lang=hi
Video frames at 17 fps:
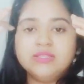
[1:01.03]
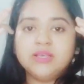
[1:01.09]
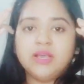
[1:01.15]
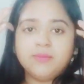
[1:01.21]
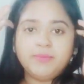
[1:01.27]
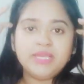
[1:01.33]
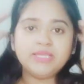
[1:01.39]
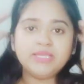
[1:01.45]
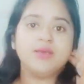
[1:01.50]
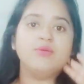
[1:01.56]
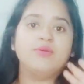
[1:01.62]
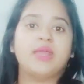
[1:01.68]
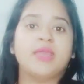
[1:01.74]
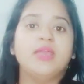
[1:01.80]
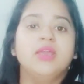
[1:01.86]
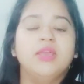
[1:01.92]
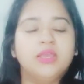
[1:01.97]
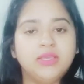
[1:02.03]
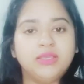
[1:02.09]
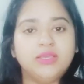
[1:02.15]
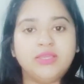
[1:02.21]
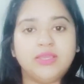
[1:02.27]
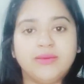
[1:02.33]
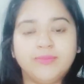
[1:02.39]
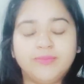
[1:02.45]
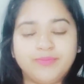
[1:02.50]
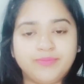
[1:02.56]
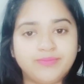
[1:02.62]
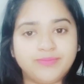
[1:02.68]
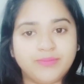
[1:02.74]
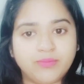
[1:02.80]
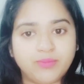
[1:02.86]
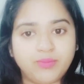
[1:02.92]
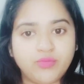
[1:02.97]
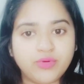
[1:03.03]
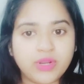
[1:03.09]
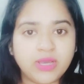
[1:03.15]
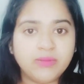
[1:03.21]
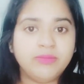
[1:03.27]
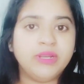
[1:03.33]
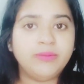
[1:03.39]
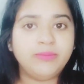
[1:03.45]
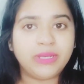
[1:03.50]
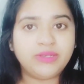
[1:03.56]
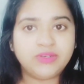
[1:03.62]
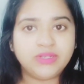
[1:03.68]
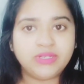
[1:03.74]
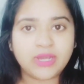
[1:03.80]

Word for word: अभी ऐसा हो रहा है कि पूरा मेरा बैटरी